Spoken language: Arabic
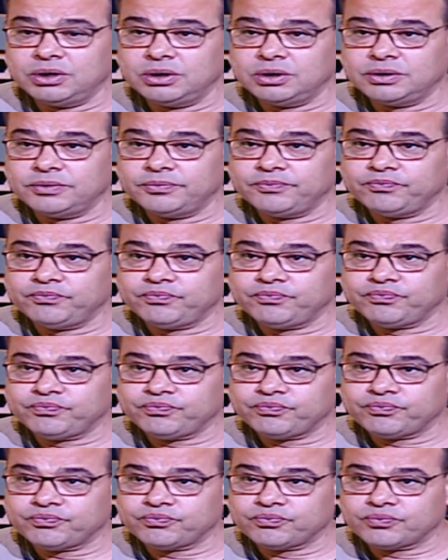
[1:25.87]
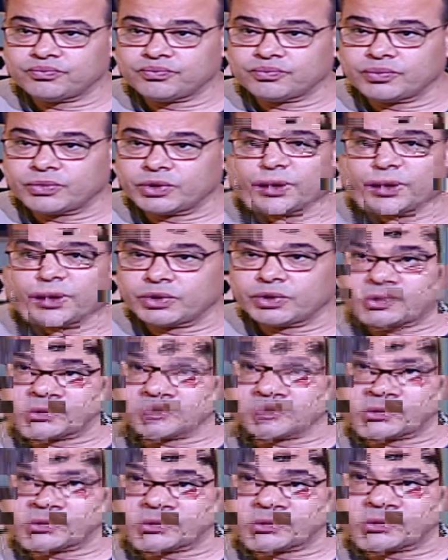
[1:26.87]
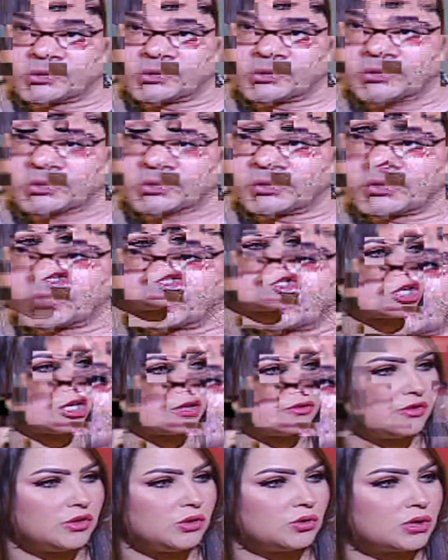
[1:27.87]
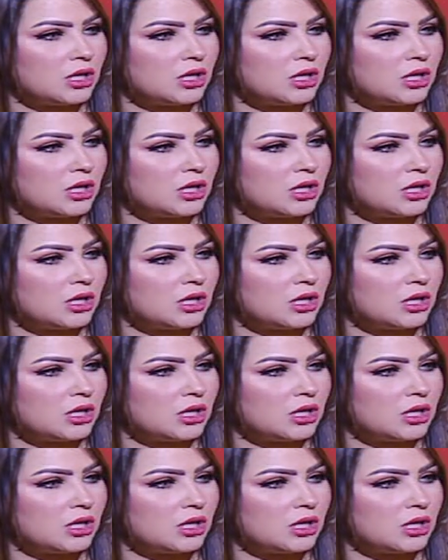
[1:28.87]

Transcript: ده مش في كل الأراضي يعني اللي احنا شايفينه